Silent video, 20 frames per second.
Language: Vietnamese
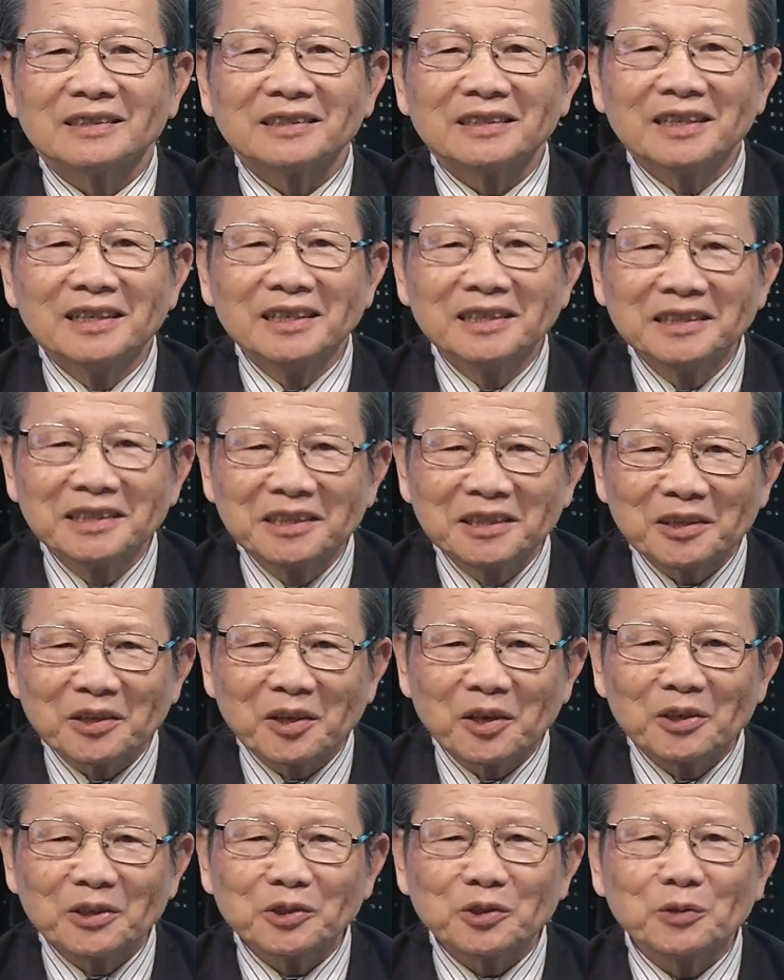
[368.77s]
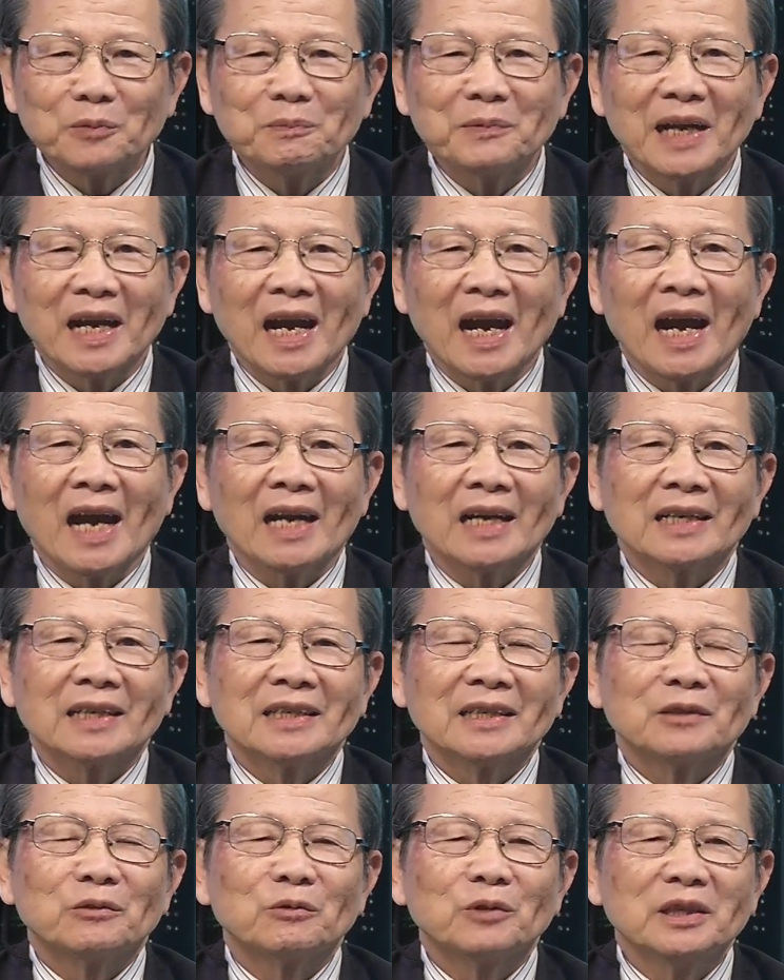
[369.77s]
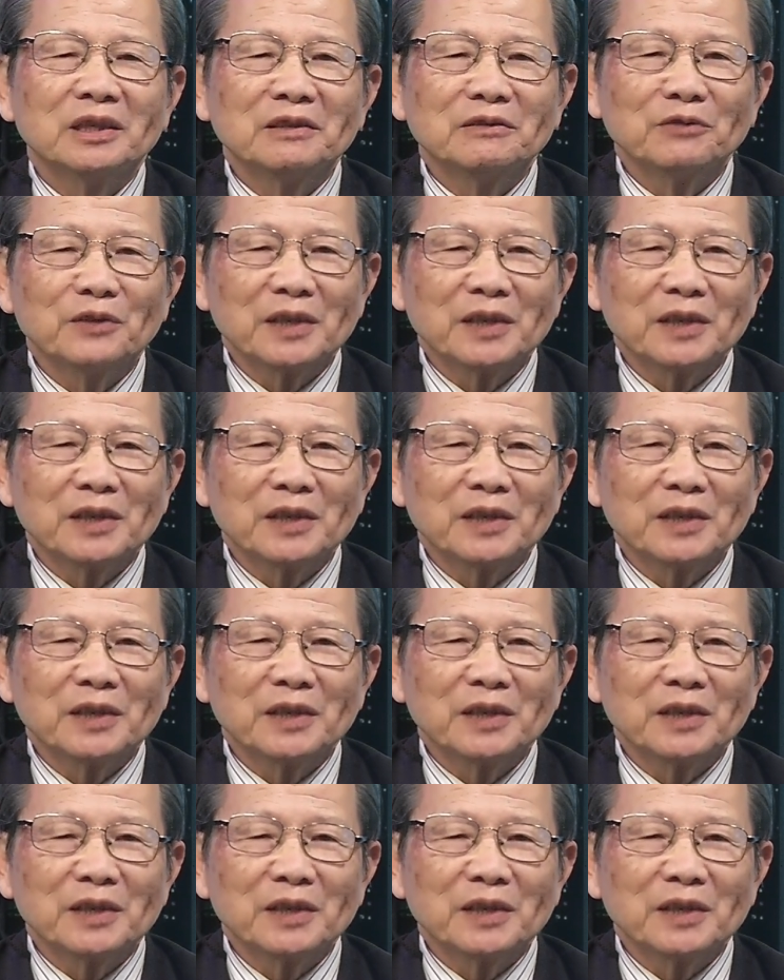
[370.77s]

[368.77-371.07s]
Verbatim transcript: đừng có giúp nga quý